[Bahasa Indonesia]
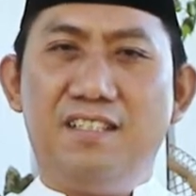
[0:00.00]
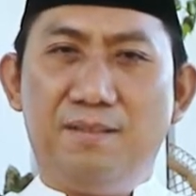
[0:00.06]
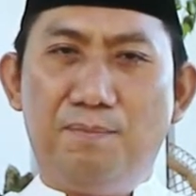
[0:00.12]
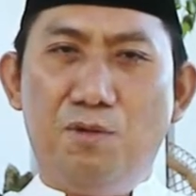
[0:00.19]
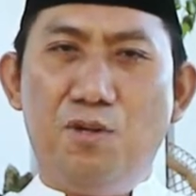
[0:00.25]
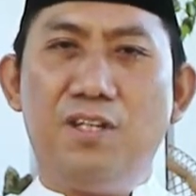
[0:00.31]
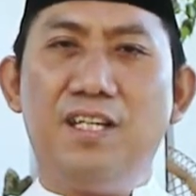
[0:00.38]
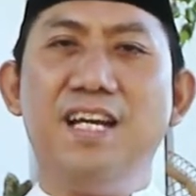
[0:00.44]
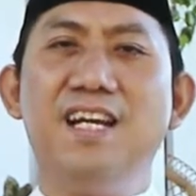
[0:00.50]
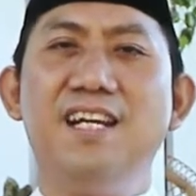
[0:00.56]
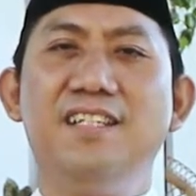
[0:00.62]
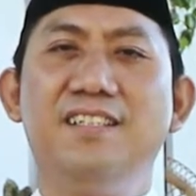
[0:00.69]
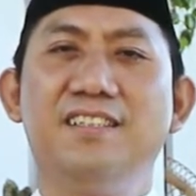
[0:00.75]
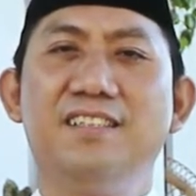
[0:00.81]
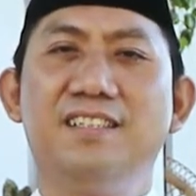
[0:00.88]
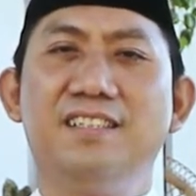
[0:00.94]

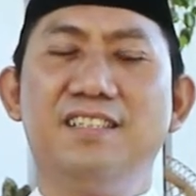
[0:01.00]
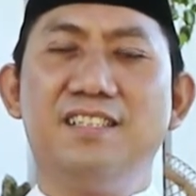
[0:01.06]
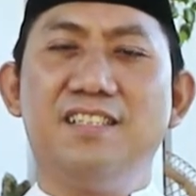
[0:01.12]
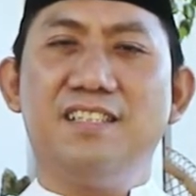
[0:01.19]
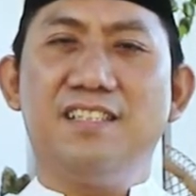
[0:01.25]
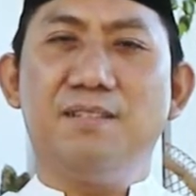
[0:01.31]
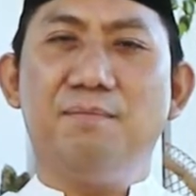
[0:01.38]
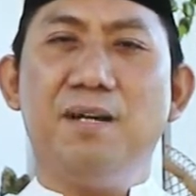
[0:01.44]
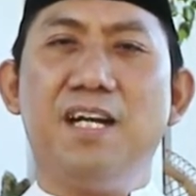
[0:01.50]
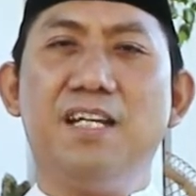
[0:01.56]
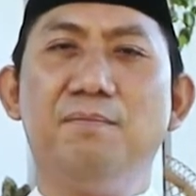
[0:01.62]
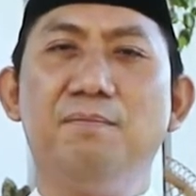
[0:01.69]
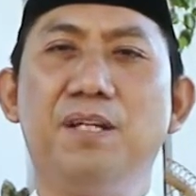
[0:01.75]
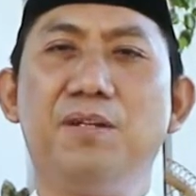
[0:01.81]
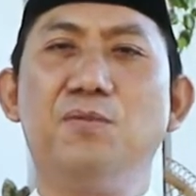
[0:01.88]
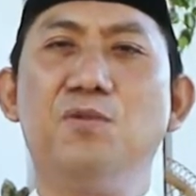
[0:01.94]
Semoga
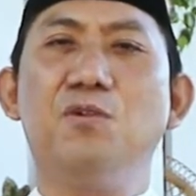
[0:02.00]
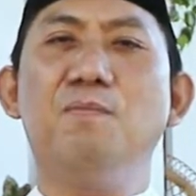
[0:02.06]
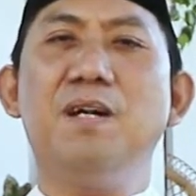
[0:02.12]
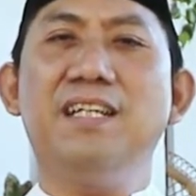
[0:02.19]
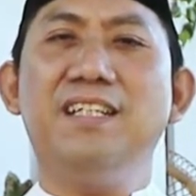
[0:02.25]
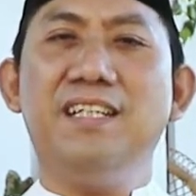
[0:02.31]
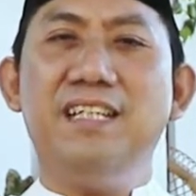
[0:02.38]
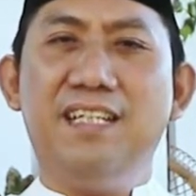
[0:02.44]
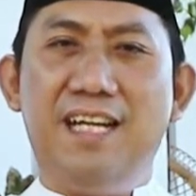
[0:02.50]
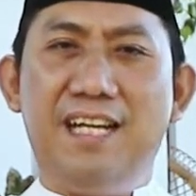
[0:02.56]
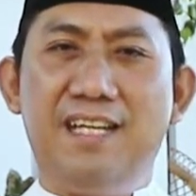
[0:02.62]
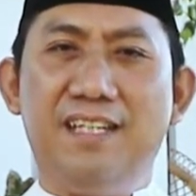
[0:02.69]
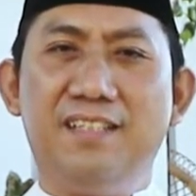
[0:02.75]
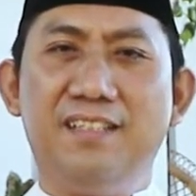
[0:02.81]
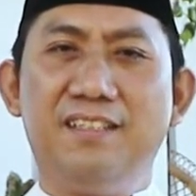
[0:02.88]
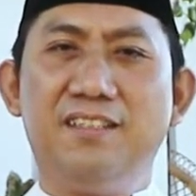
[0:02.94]
semangat berkurban
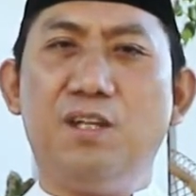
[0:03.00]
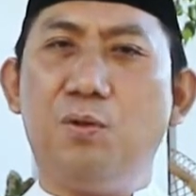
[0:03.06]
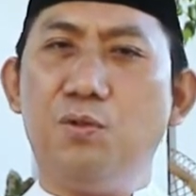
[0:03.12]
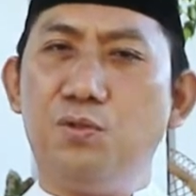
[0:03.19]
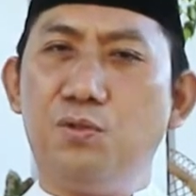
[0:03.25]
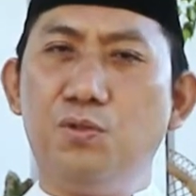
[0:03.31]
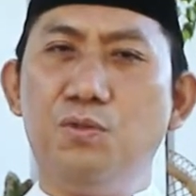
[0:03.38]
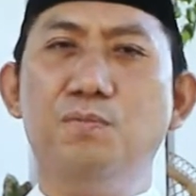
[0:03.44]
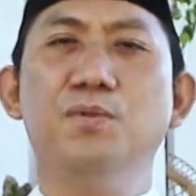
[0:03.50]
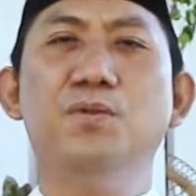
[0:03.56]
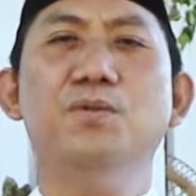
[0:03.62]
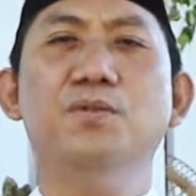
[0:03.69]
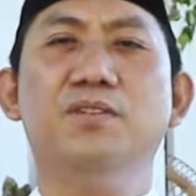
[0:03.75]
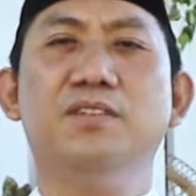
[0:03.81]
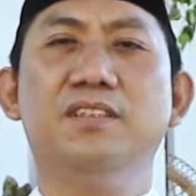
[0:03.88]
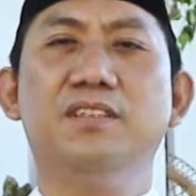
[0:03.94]
kita terus
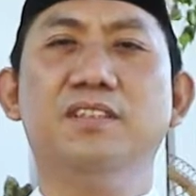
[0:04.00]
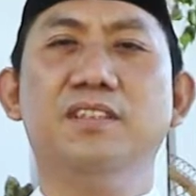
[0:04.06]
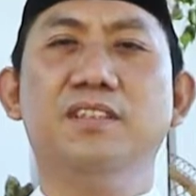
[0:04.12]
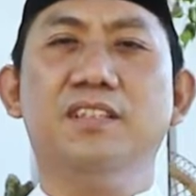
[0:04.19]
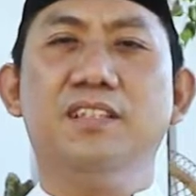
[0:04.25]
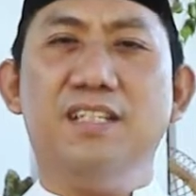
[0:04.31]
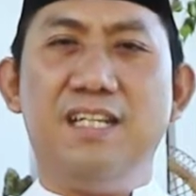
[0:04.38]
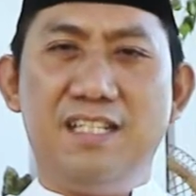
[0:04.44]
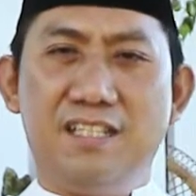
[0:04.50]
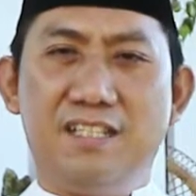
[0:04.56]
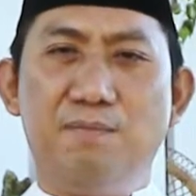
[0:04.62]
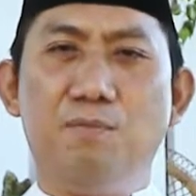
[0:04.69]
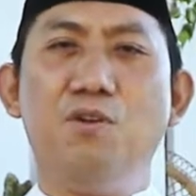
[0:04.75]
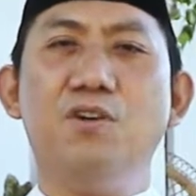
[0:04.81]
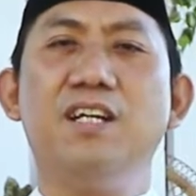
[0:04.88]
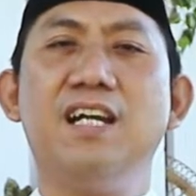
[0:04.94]
tumbuh dan
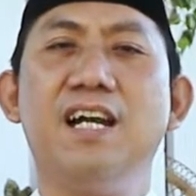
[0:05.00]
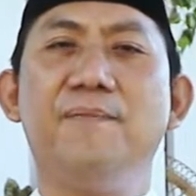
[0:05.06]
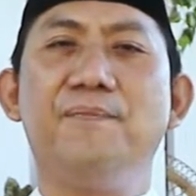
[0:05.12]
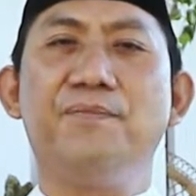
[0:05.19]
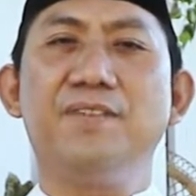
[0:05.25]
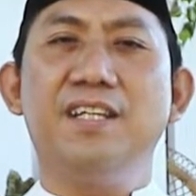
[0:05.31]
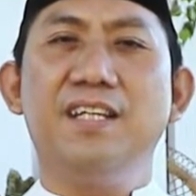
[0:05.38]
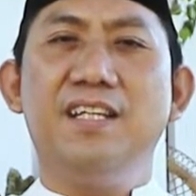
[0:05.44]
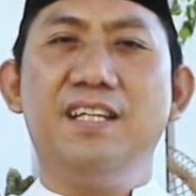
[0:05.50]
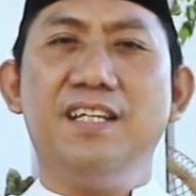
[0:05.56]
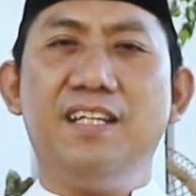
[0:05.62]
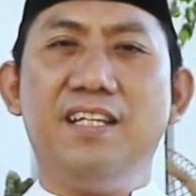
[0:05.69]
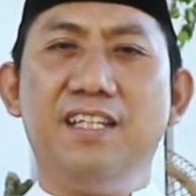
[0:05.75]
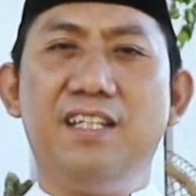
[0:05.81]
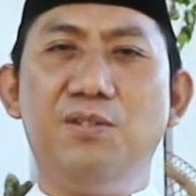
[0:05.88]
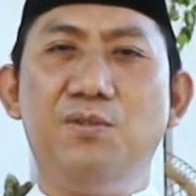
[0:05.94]
semoga
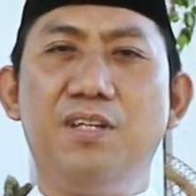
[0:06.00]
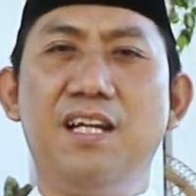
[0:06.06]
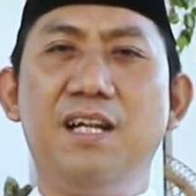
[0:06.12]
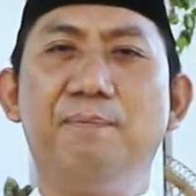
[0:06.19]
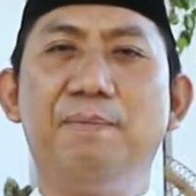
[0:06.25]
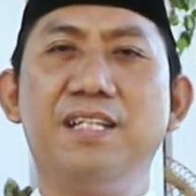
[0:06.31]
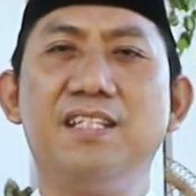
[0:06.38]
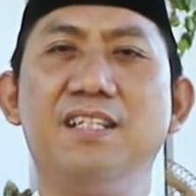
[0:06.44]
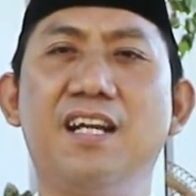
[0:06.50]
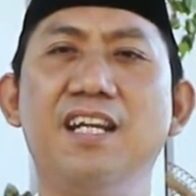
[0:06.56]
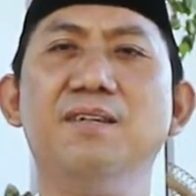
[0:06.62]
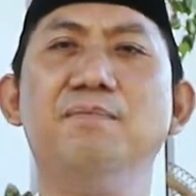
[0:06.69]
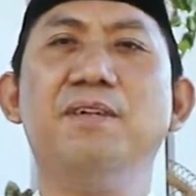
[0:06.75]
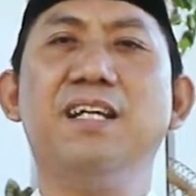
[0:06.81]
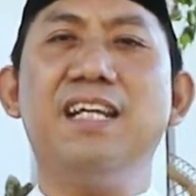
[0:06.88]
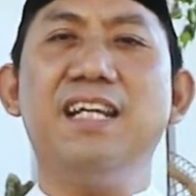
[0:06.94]
kita juga dapat
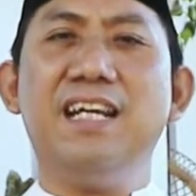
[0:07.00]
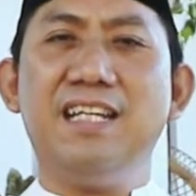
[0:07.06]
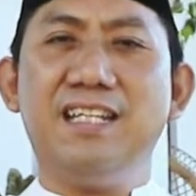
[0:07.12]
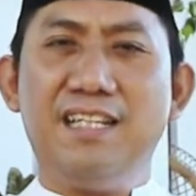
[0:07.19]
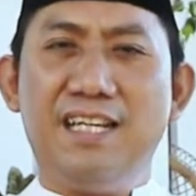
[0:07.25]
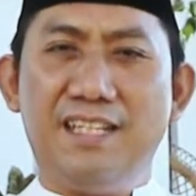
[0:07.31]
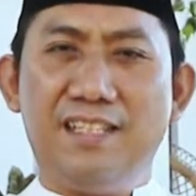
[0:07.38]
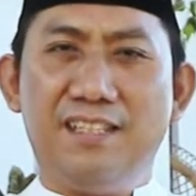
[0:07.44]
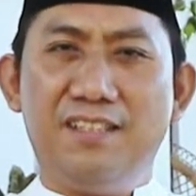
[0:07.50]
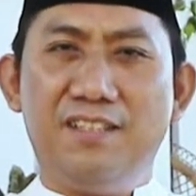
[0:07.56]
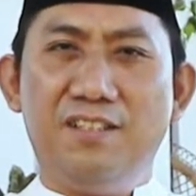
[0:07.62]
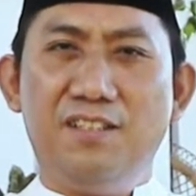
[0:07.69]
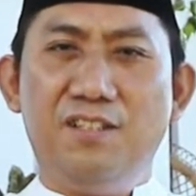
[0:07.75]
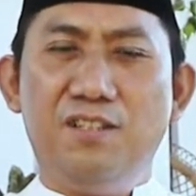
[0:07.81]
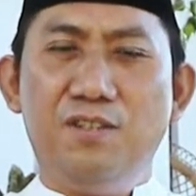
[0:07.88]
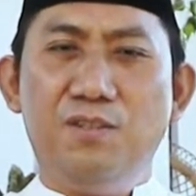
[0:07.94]
sering mengingatkan
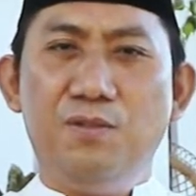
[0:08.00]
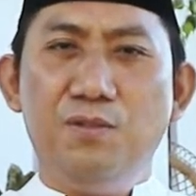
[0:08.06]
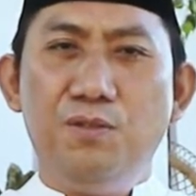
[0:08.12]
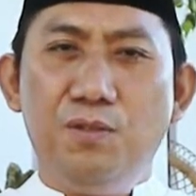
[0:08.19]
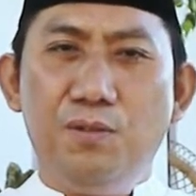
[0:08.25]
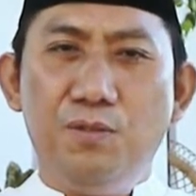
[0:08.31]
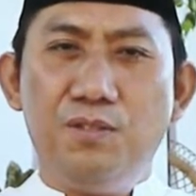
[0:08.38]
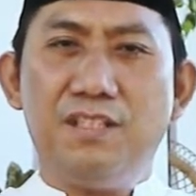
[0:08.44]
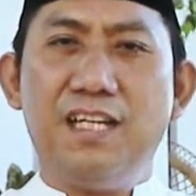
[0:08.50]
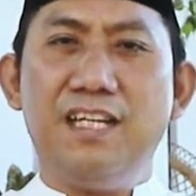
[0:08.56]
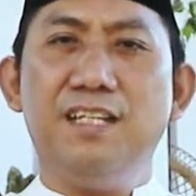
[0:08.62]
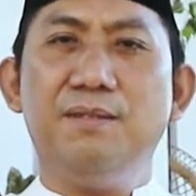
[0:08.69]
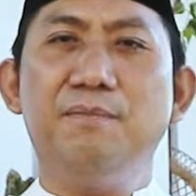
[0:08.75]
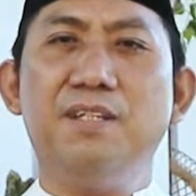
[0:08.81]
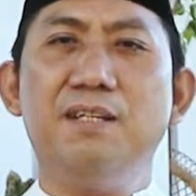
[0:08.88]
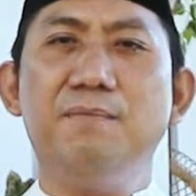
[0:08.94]
untuk
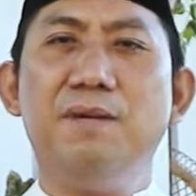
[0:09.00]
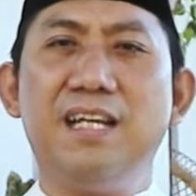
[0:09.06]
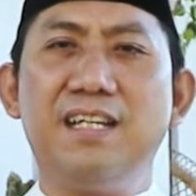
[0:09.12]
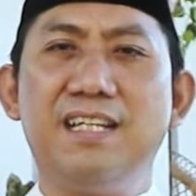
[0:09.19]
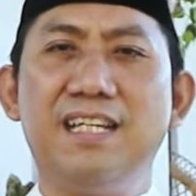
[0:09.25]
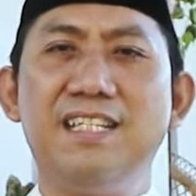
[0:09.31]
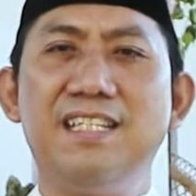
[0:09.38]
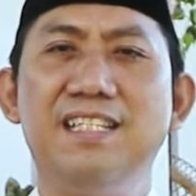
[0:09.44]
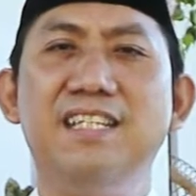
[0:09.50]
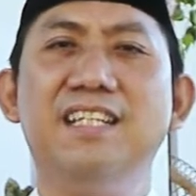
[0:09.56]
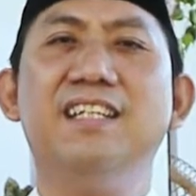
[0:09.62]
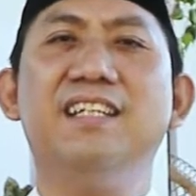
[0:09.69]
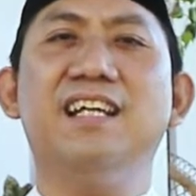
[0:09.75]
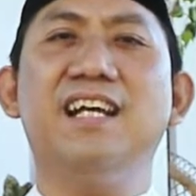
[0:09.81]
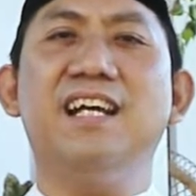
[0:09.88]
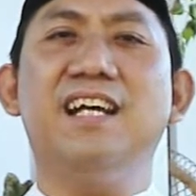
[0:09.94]
saling menebarkan
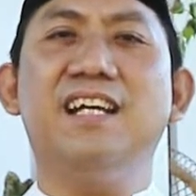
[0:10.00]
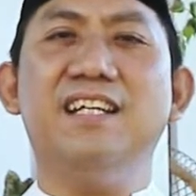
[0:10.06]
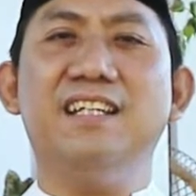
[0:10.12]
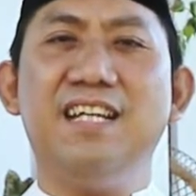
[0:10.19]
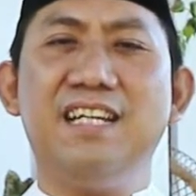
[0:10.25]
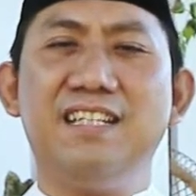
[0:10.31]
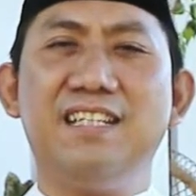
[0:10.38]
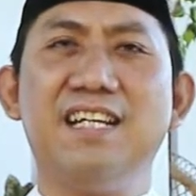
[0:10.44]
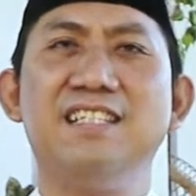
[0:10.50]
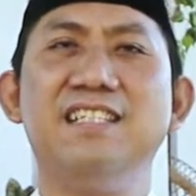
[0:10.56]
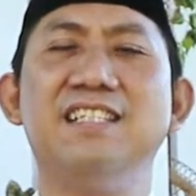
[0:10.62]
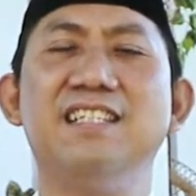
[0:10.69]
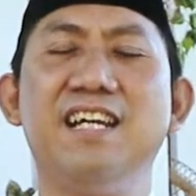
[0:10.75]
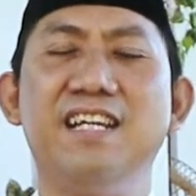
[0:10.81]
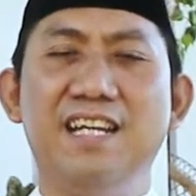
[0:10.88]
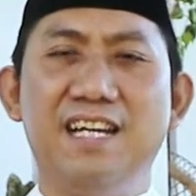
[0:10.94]
cinta dan
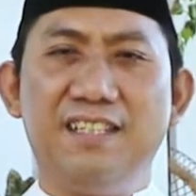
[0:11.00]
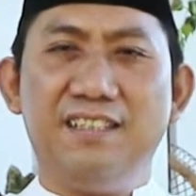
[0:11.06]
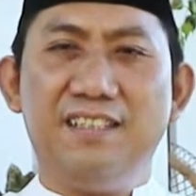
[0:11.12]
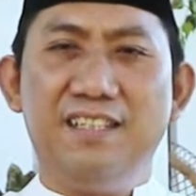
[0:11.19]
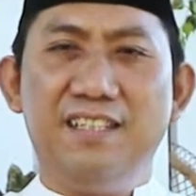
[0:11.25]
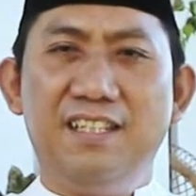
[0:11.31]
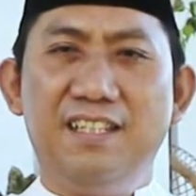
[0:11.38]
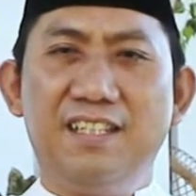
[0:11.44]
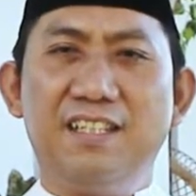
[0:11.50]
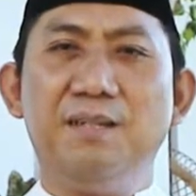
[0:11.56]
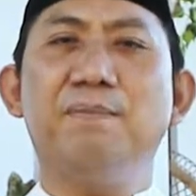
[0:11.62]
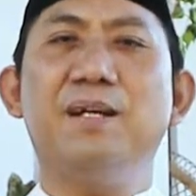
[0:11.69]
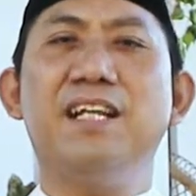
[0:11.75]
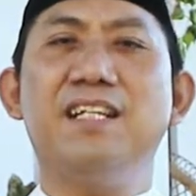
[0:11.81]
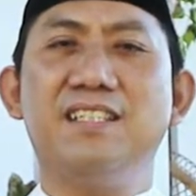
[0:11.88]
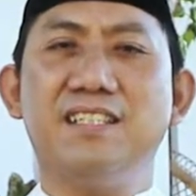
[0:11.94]
kasih sayang
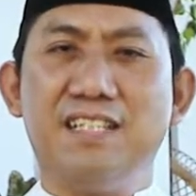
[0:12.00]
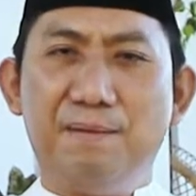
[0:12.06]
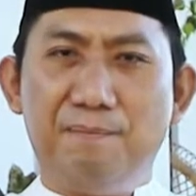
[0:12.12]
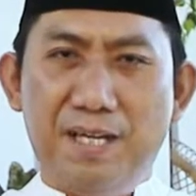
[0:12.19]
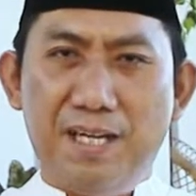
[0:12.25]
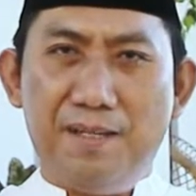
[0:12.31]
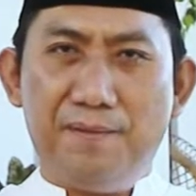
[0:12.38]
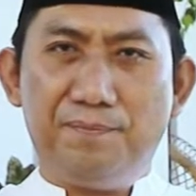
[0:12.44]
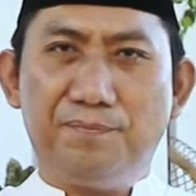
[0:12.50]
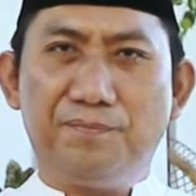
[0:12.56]
kepada sesama.